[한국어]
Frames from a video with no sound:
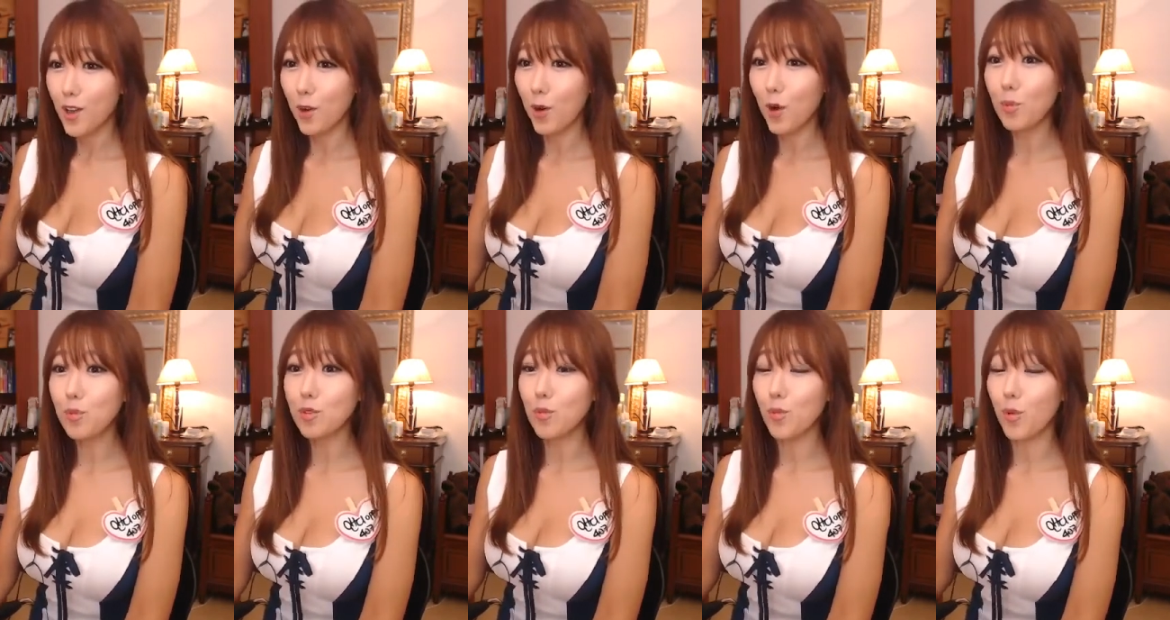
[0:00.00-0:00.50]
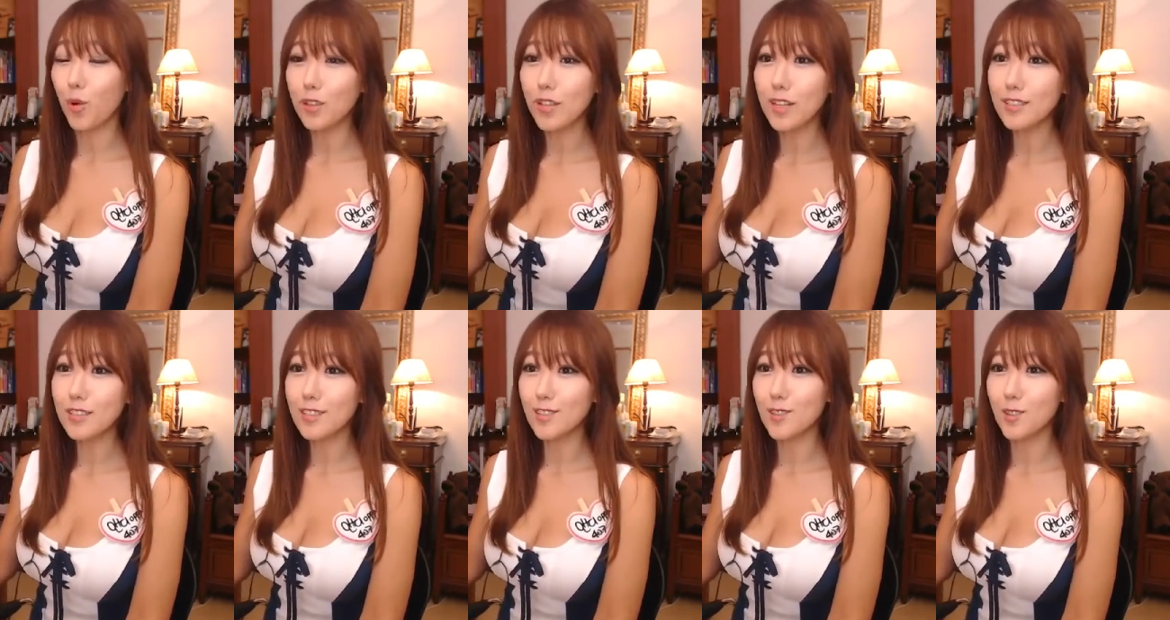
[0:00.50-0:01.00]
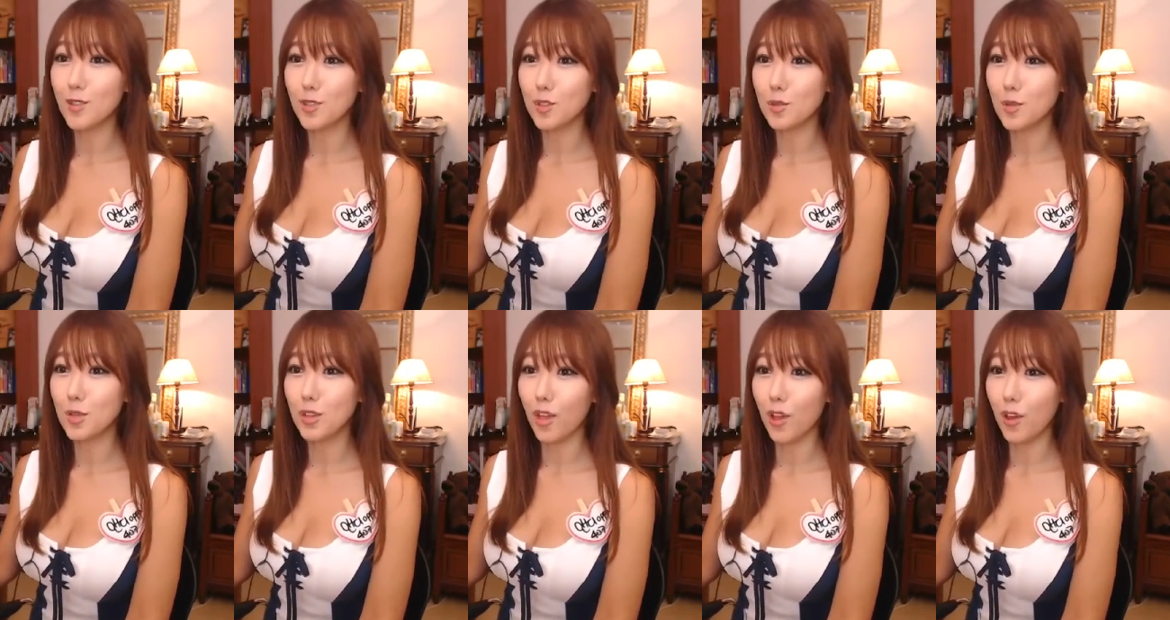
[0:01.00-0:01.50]
여러분이 원하시는 거
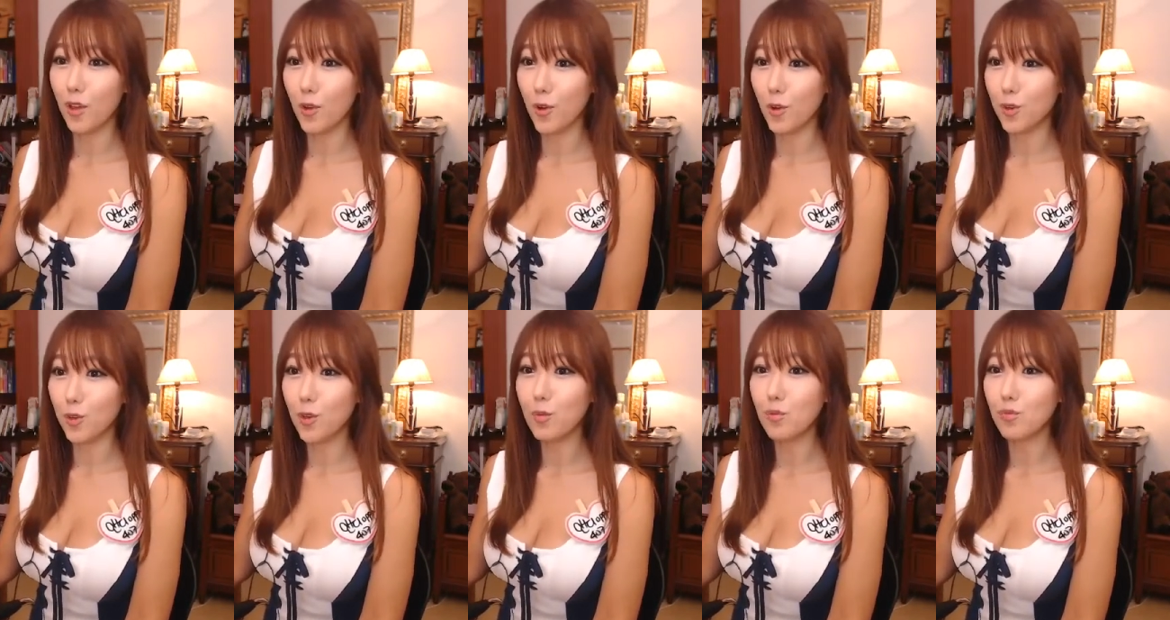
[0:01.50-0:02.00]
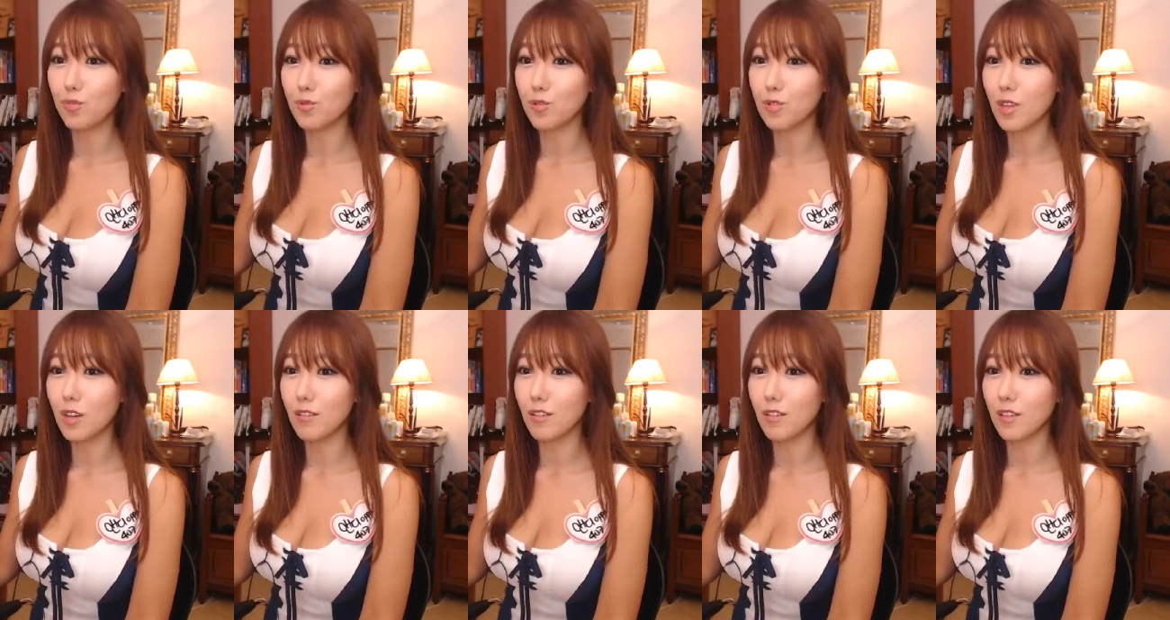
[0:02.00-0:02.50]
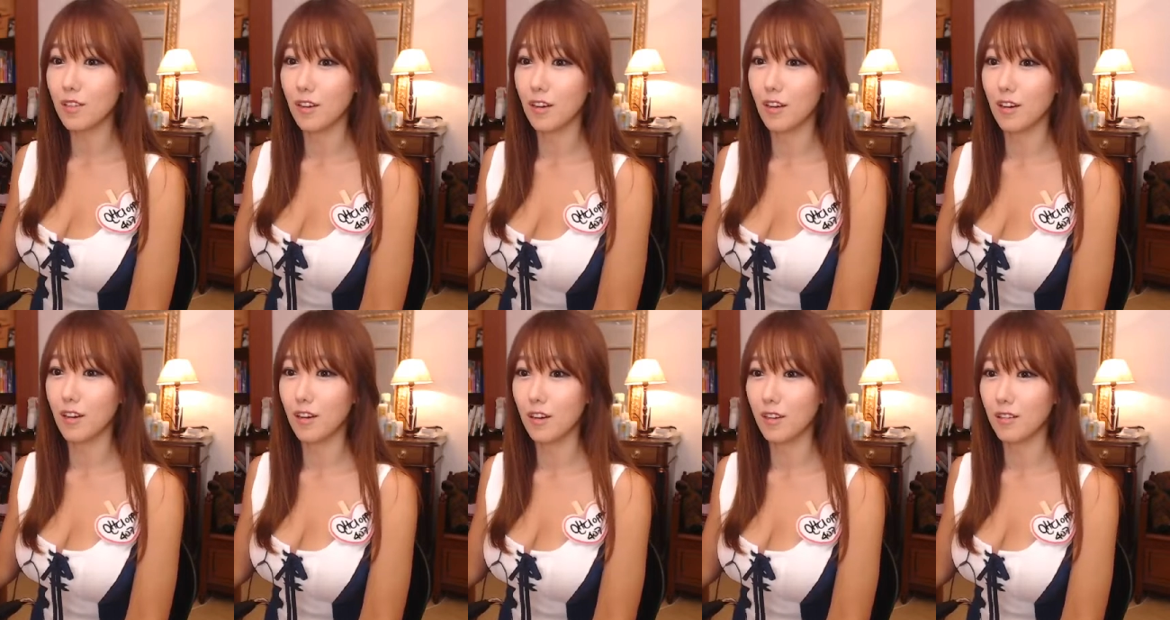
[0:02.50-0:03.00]
넣으면 돼요. 그건 무슨
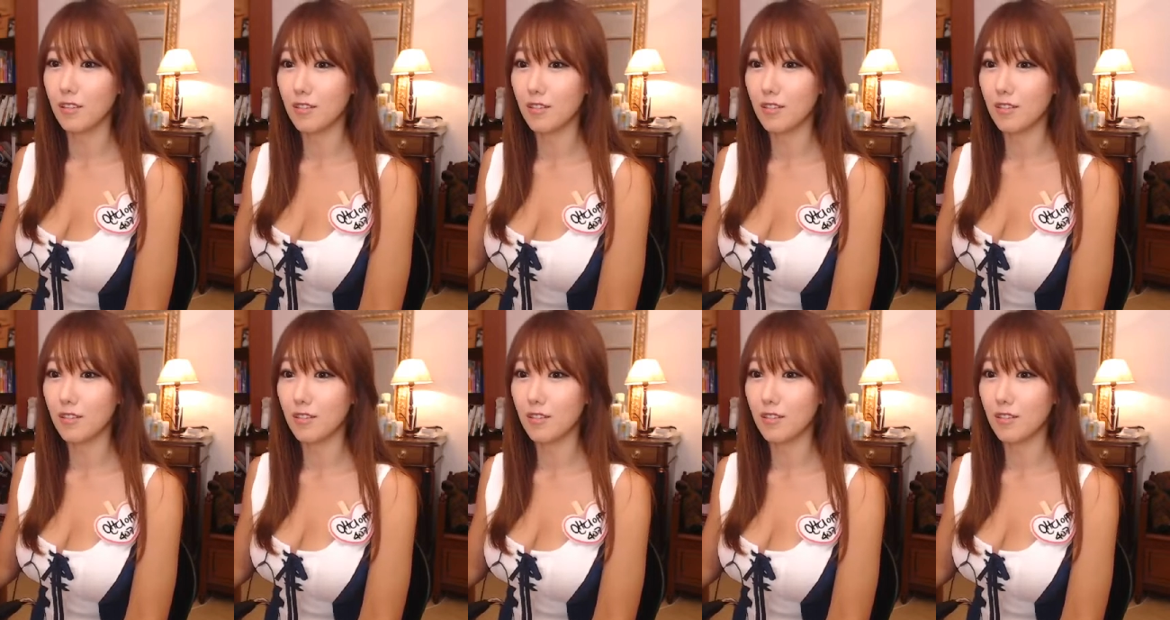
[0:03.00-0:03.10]
상관이야.